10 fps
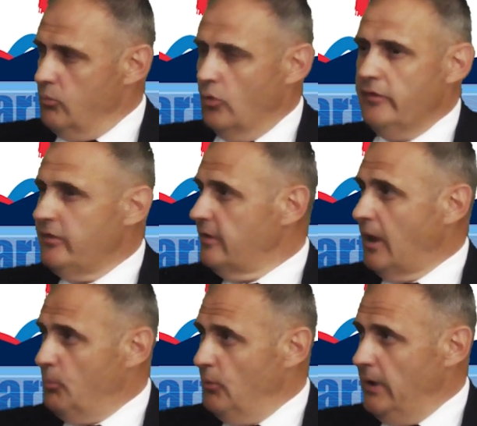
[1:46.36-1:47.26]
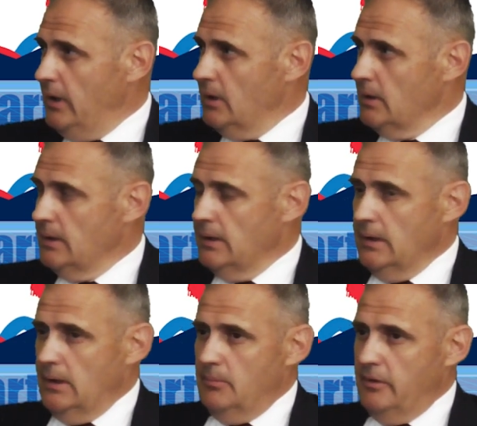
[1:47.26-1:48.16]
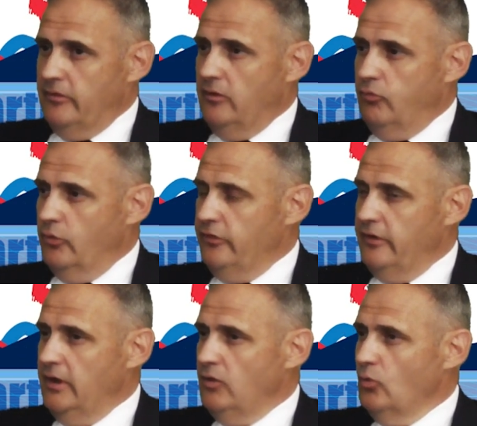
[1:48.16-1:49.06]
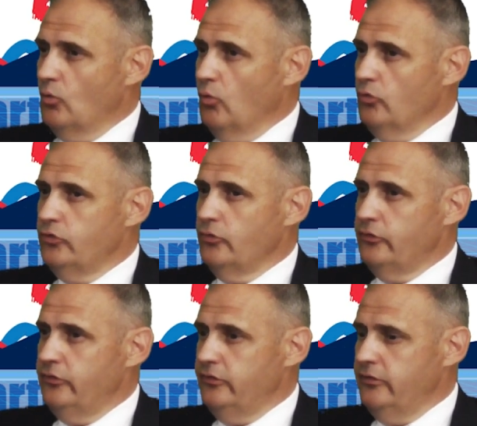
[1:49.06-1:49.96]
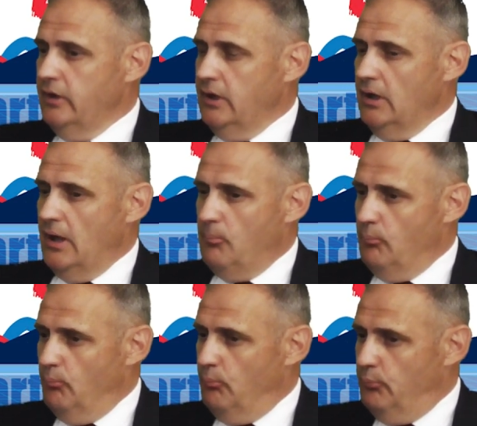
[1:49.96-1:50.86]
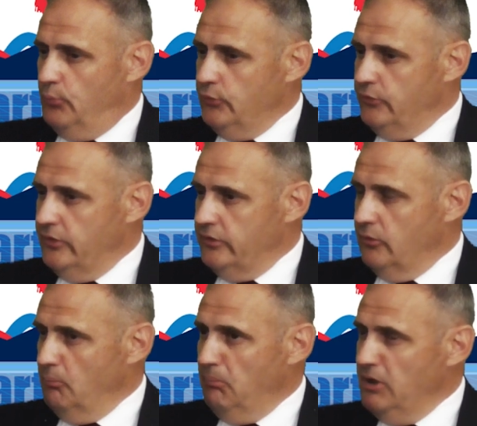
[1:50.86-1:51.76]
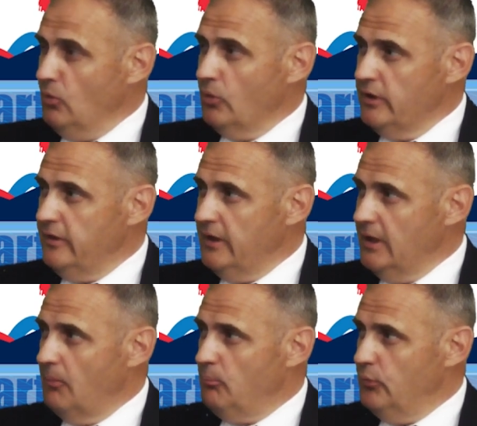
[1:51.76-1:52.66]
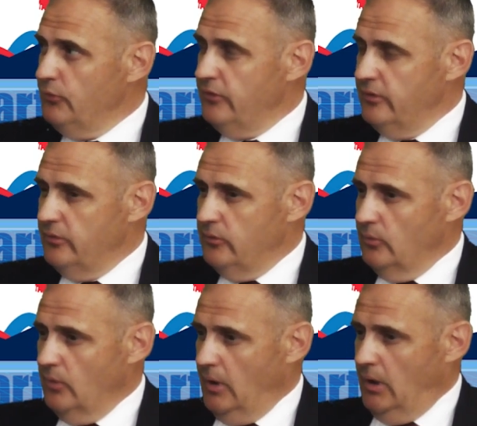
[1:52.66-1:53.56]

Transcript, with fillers: pour les interpeller parce qu'il faut essayer de conscientiser la petite minorité, la petite, euh,